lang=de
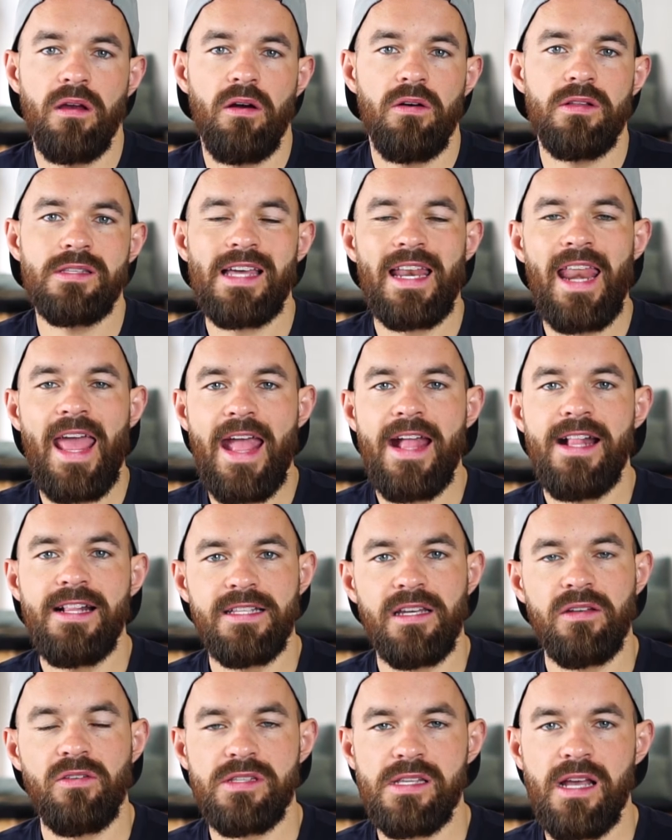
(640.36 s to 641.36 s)
unseren
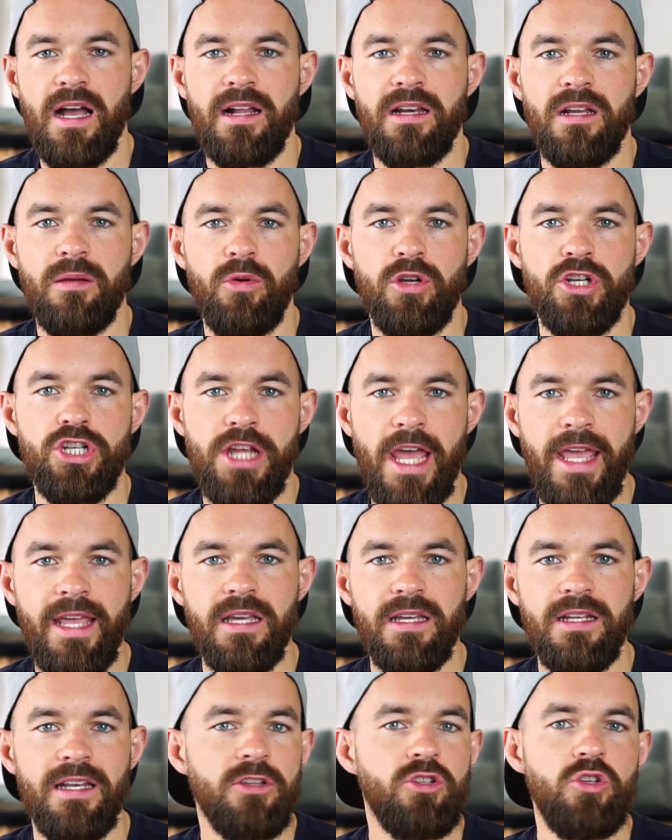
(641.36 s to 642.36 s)
Eltern unser Angebot
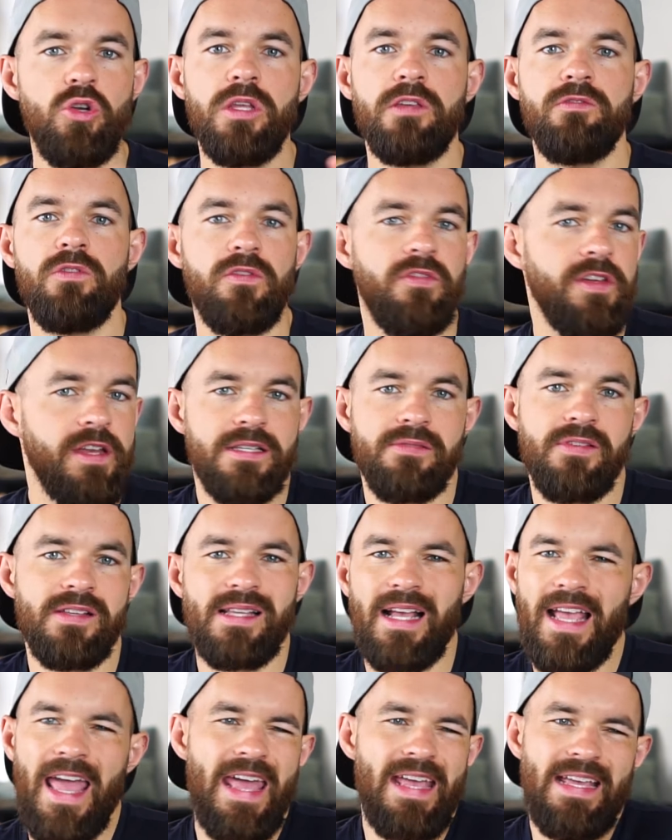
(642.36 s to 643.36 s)
schenken, natürlich würden wir das, weil wir
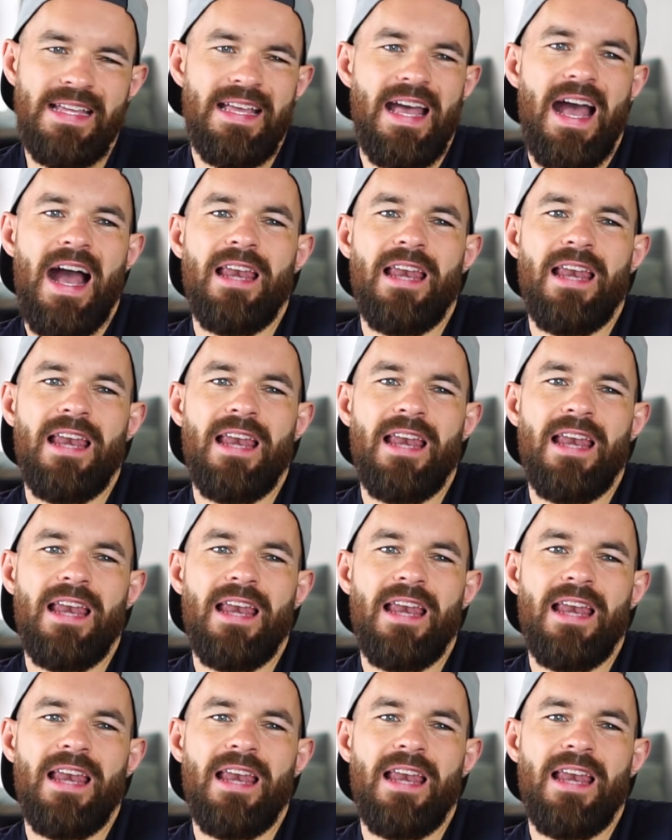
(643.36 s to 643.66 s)
sagen, hey,